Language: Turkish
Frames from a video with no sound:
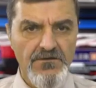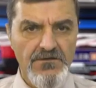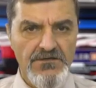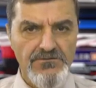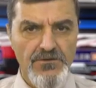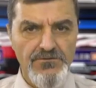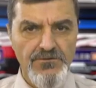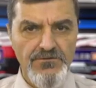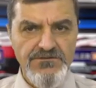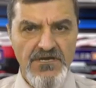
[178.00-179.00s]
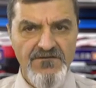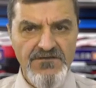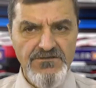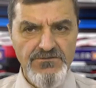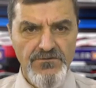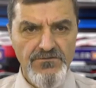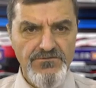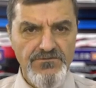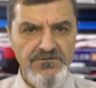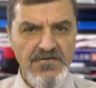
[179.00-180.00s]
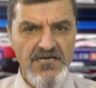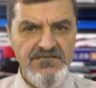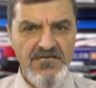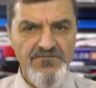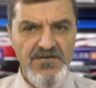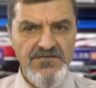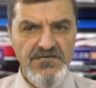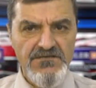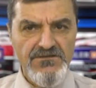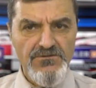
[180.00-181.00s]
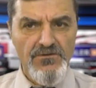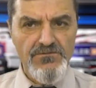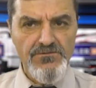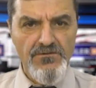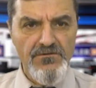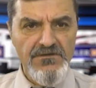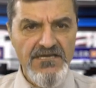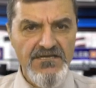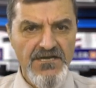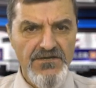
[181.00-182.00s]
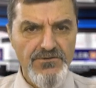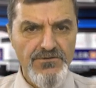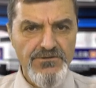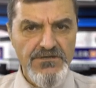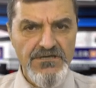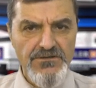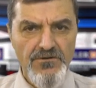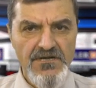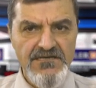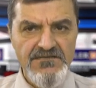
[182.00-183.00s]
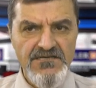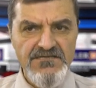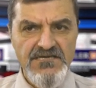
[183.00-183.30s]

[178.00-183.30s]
44 gün savaşı sonucunda Azerbaycan'ın kontrolüne giren küçük hidroelektrik